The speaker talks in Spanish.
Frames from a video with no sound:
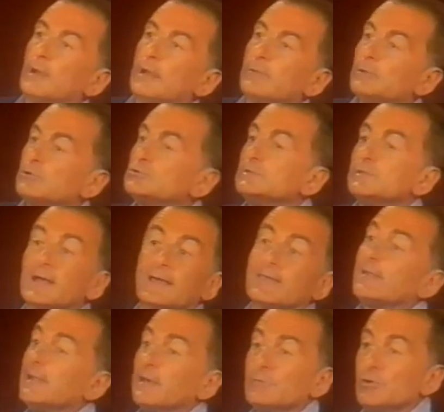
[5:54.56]
con la velocidad
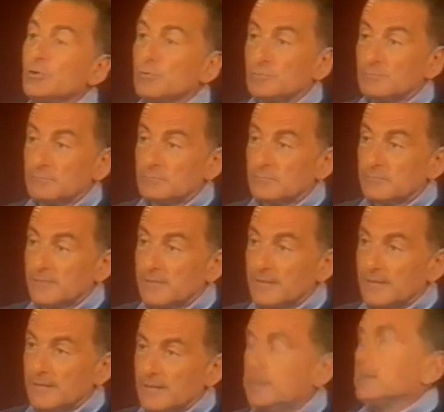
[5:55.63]
que da el avión.
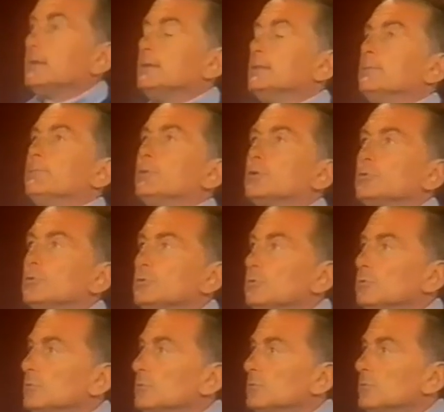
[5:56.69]
Mm. Y de
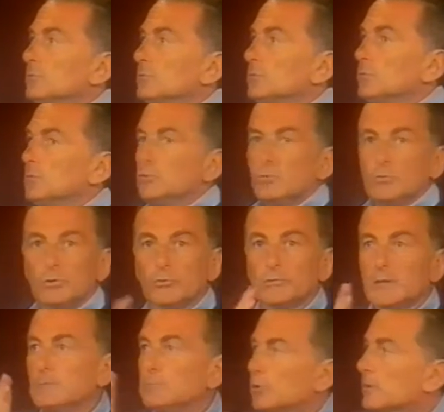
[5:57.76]
pronto
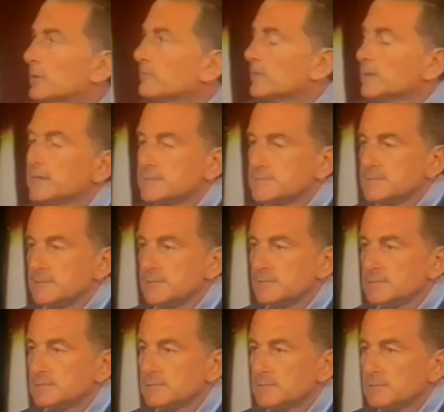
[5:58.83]
no tenemos
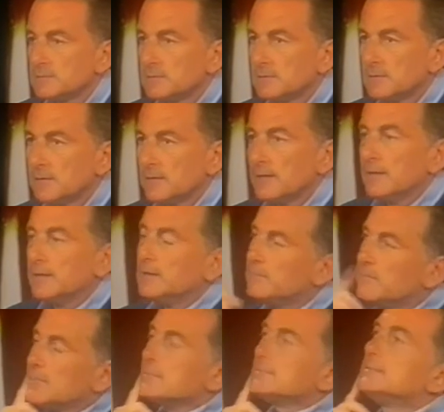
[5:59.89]
referencias.
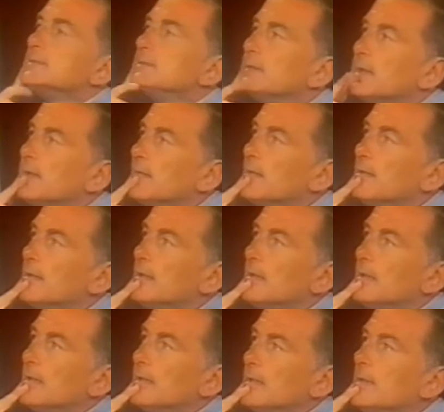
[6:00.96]
Y me decía,
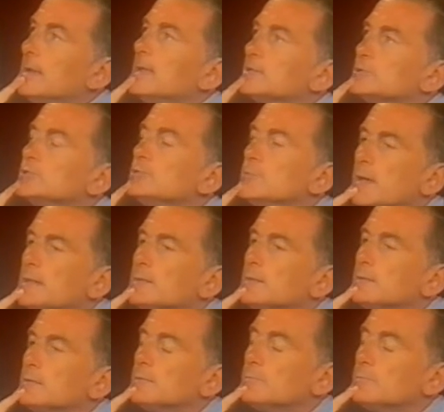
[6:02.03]
en la ciudad